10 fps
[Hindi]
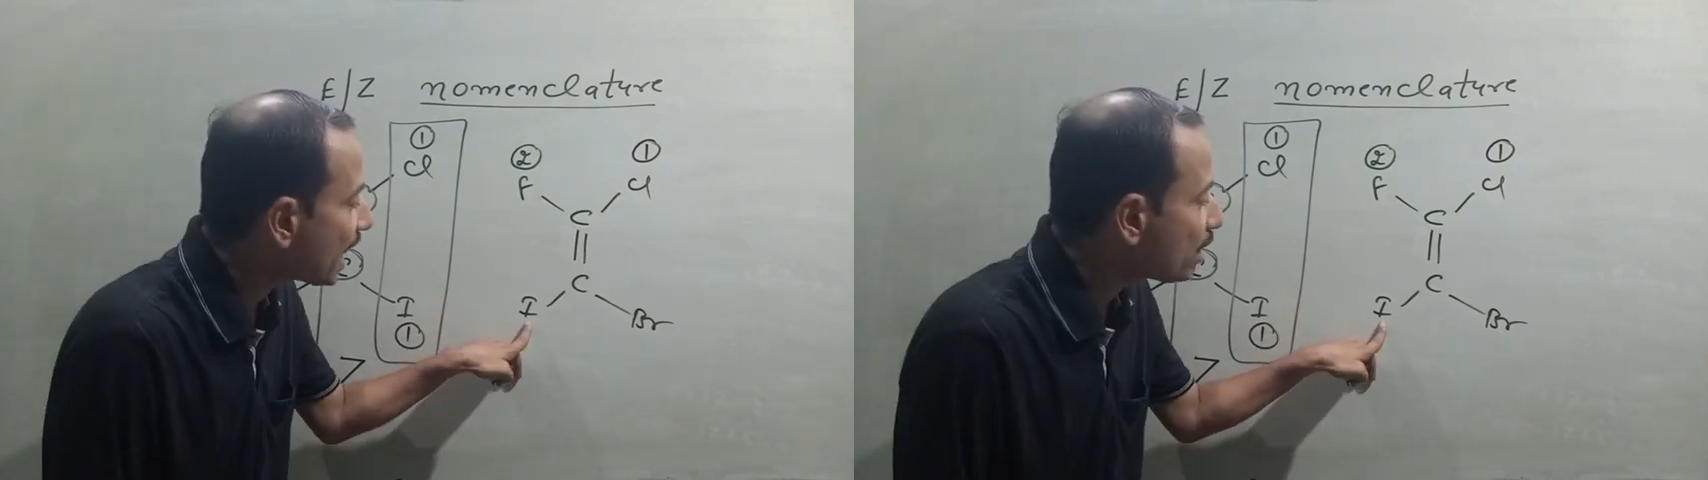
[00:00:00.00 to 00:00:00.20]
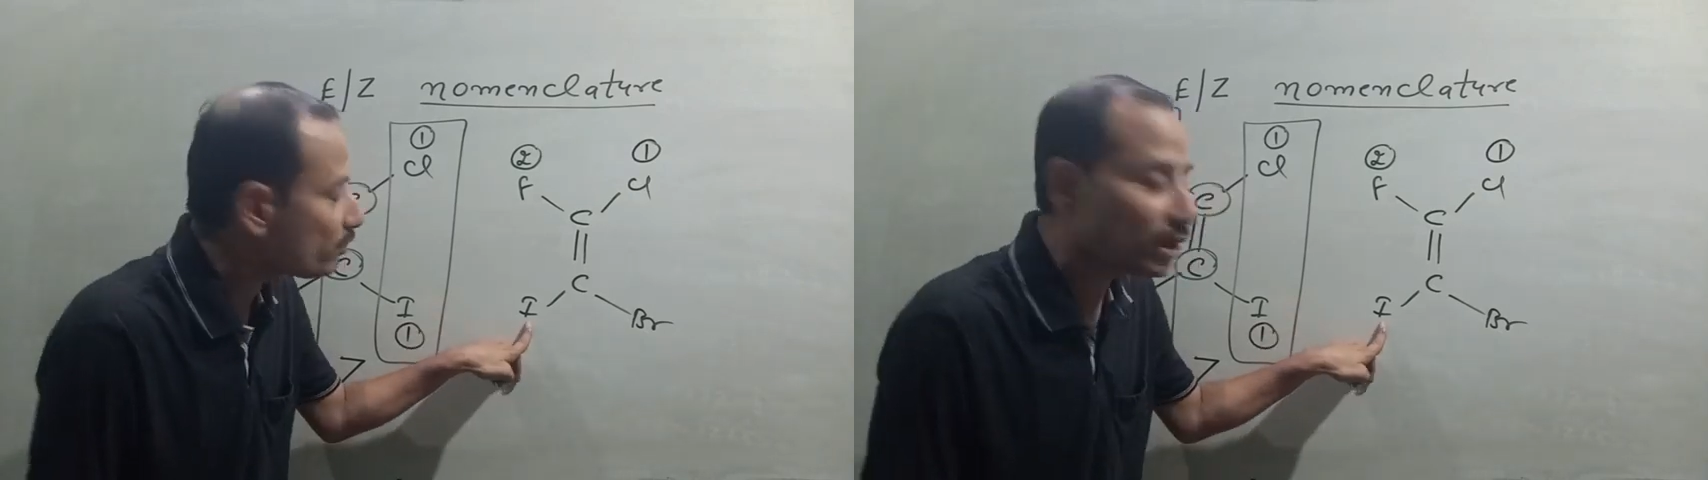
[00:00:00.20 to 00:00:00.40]

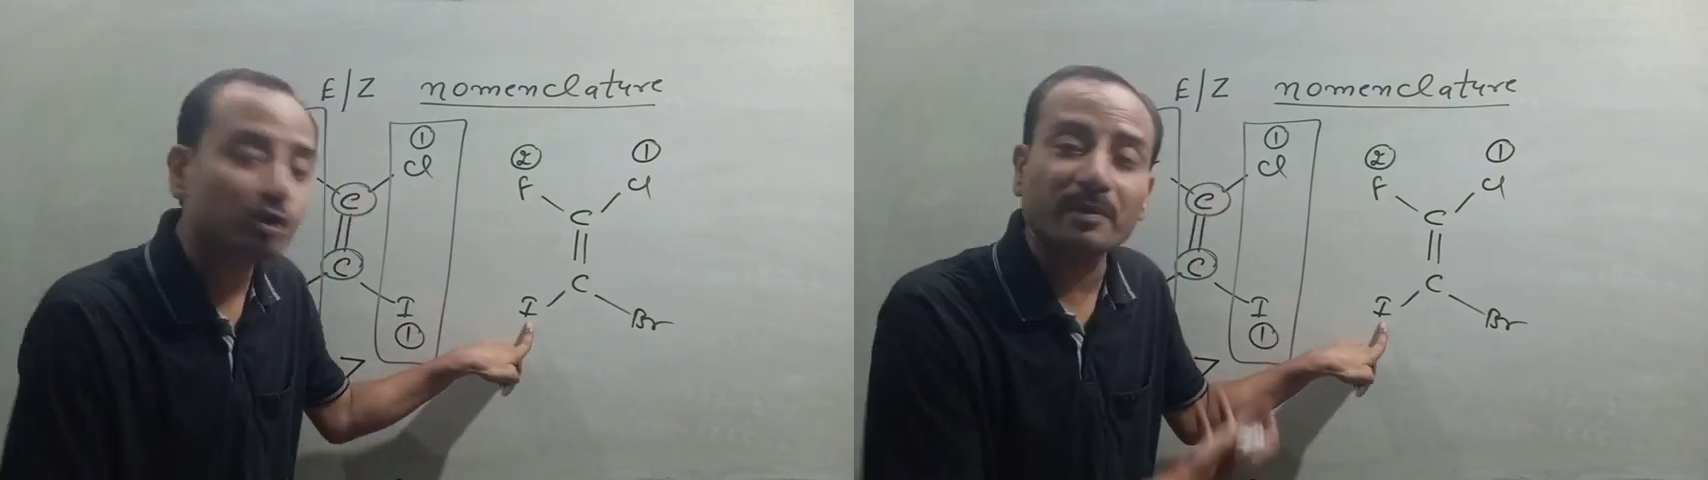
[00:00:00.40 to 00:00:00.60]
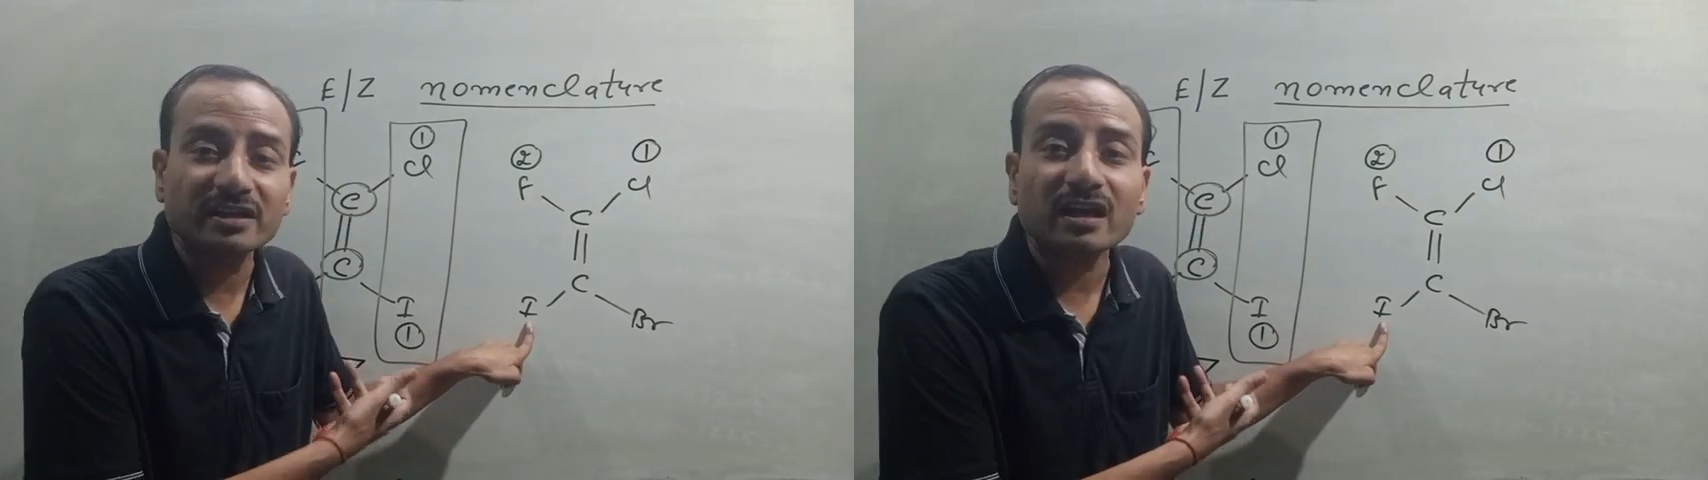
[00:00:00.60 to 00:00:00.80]
आयोडीन तो
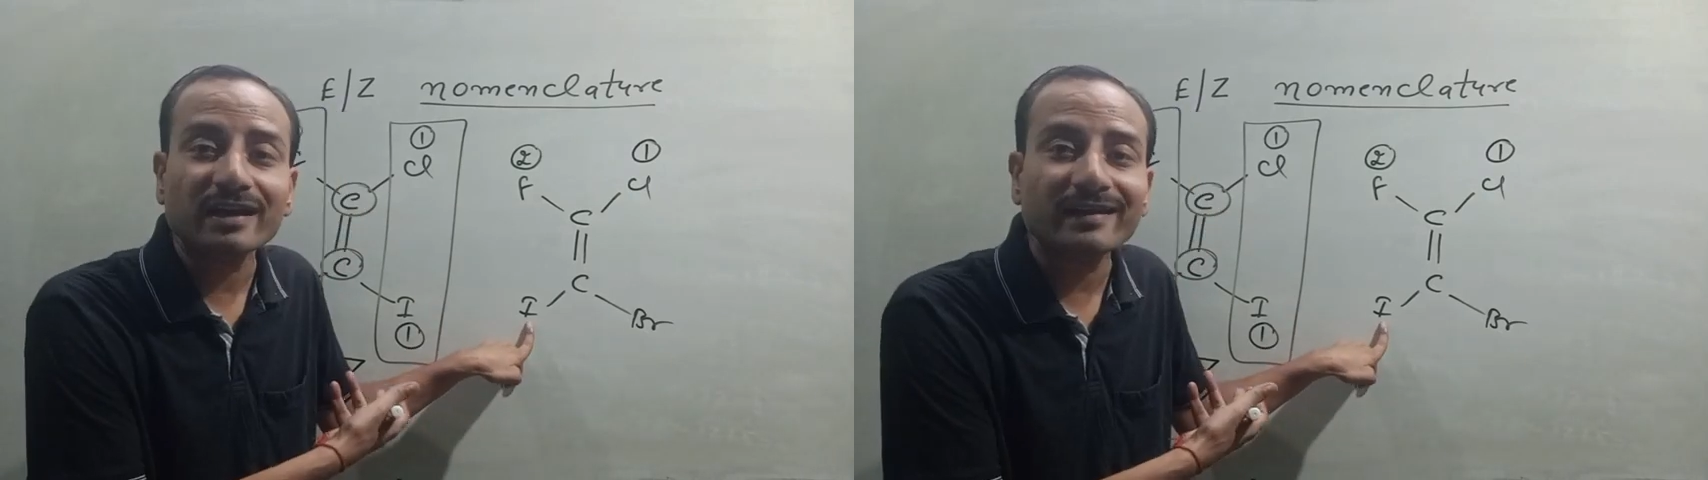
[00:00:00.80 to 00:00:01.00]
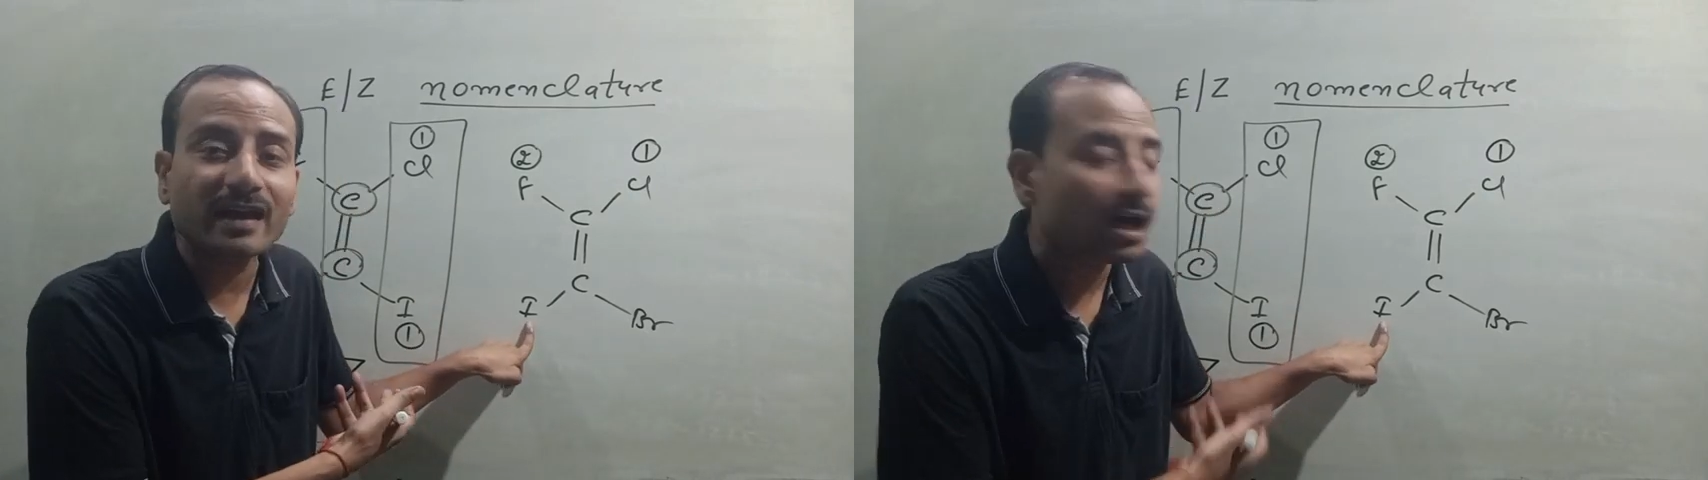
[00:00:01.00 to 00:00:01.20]
भाई इधर
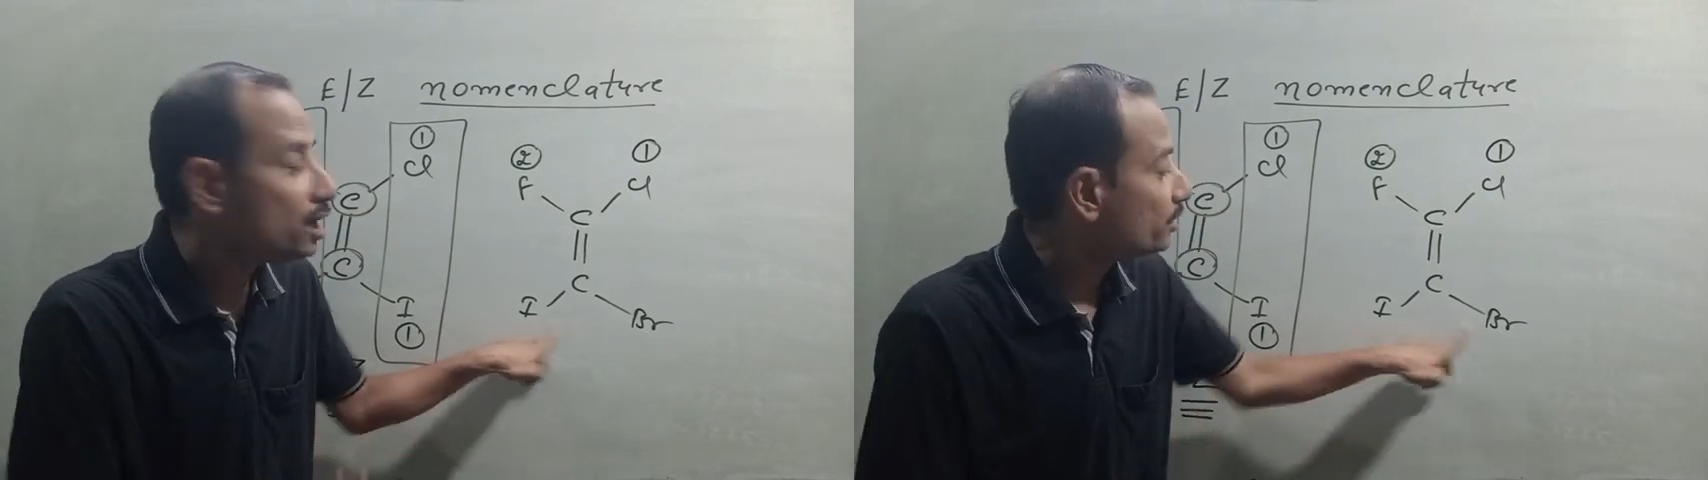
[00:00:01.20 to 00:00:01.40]
लग गया